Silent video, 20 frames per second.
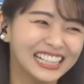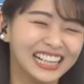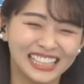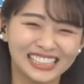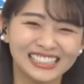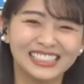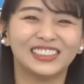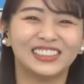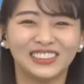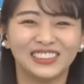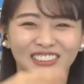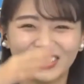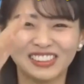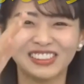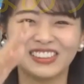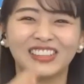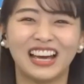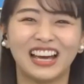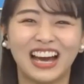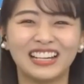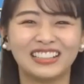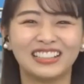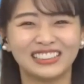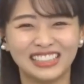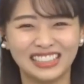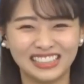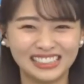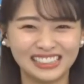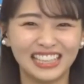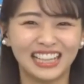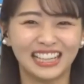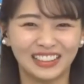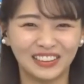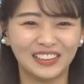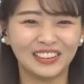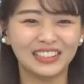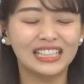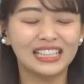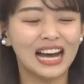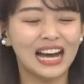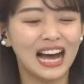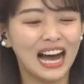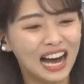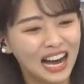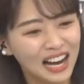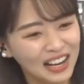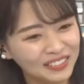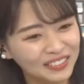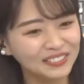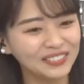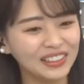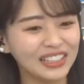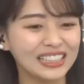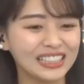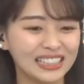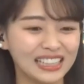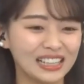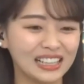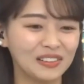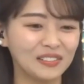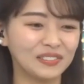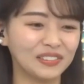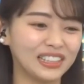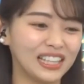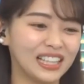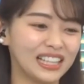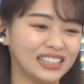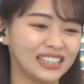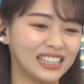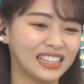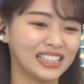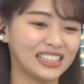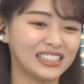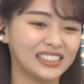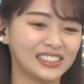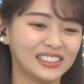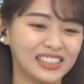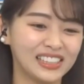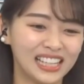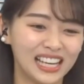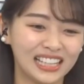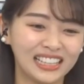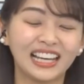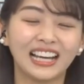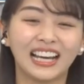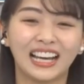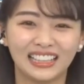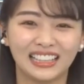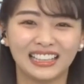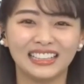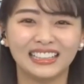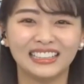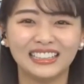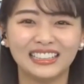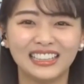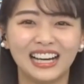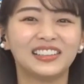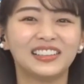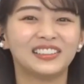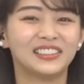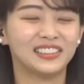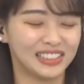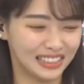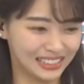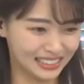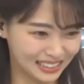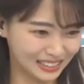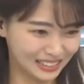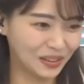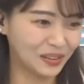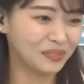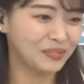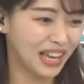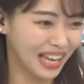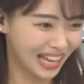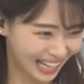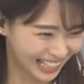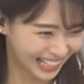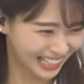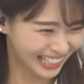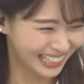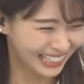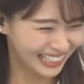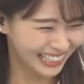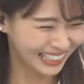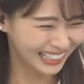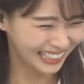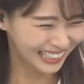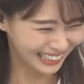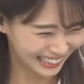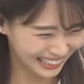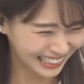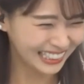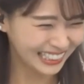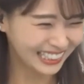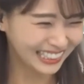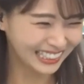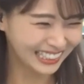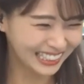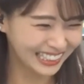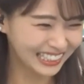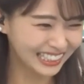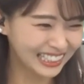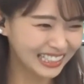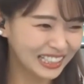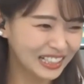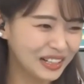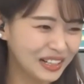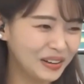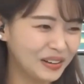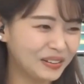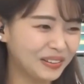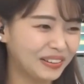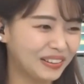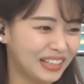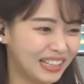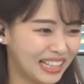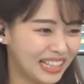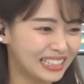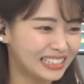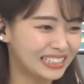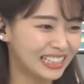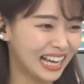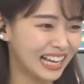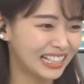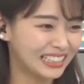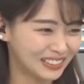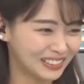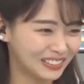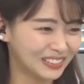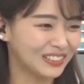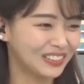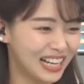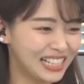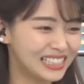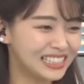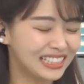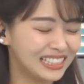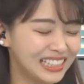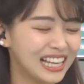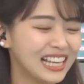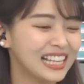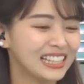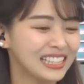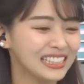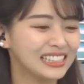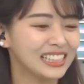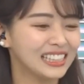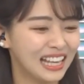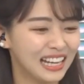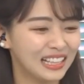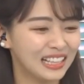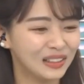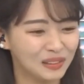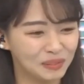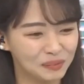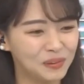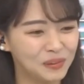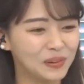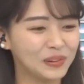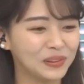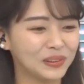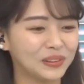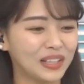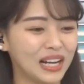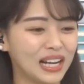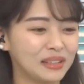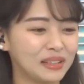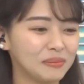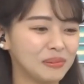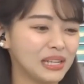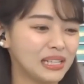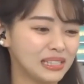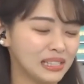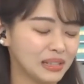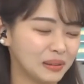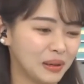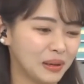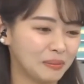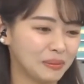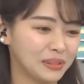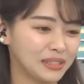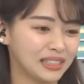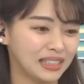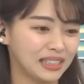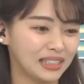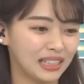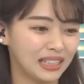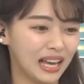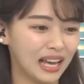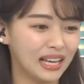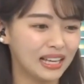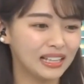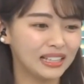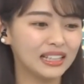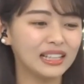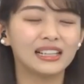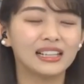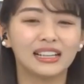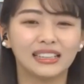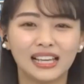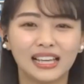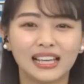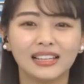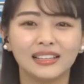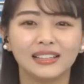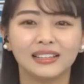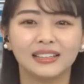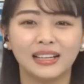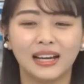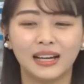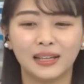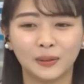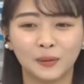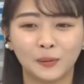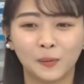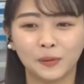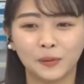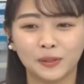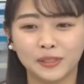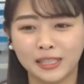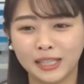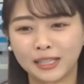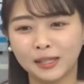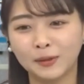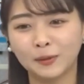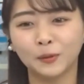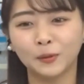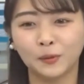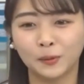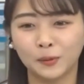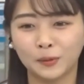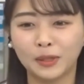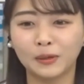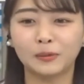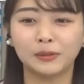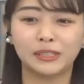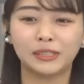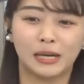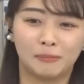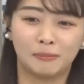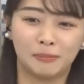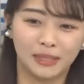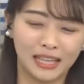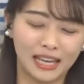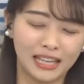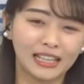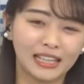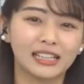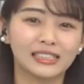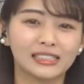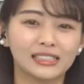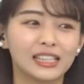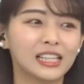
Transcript: 感情の定義あるんですけどあんまりね表に出過ぎないだけであるんですよはいまあ、皆さんそうドライじゃないんですけれどもドライに見えちゃうかもしれないなんかねあのこ先ほどの猫ちゃんみたいな感じで